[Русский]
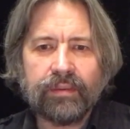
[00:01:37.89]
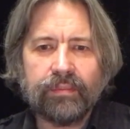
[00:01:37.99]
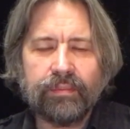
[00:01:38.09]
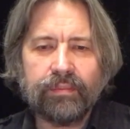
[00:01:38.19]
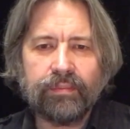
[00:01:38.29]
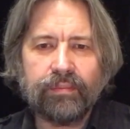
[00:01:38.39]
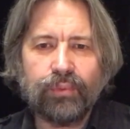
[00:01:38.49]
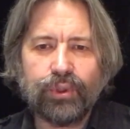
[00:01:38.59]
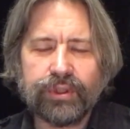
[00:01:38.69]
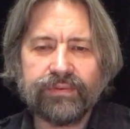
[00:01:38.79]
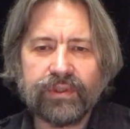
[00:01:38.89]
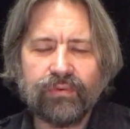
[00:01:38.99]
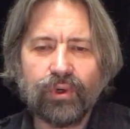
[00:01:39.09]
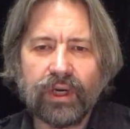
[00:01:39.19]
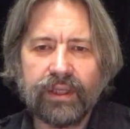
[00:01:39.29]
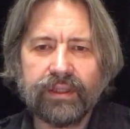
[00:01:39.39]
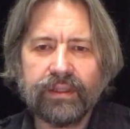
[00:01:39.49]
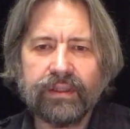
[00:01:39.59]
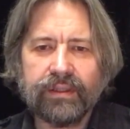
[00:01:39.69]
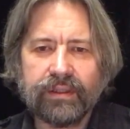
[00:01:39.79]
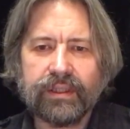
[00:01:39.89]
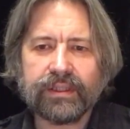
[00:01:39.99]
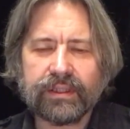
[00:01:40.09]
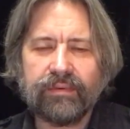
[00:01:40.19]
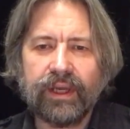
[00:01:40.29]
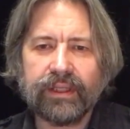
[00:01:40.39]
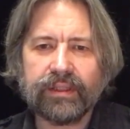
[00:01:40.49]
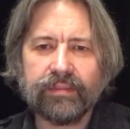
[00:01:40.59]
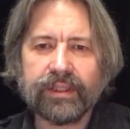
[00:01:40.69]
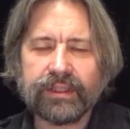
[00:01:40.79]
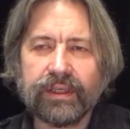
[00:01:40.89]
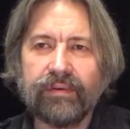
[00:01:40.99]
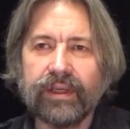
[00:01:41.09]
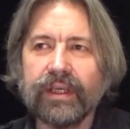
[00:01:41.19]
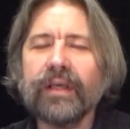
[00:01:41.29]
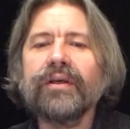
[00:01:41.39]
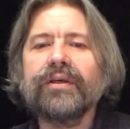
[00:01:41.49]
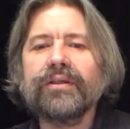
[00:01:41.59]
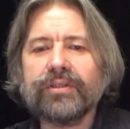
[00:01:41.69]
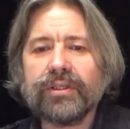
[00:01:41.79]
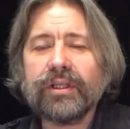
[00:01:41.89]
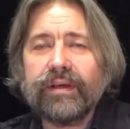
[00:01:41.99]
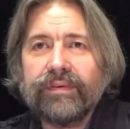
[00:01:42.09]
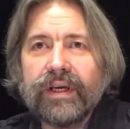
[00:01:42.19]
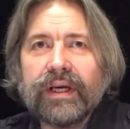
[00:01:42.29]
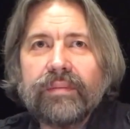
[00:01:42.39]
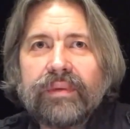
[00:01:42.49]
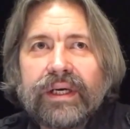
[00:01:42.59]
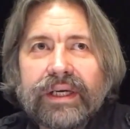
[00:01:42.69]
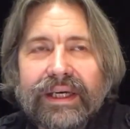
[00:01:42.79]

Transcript: больше всего ран доставляет нам расставание с человеком,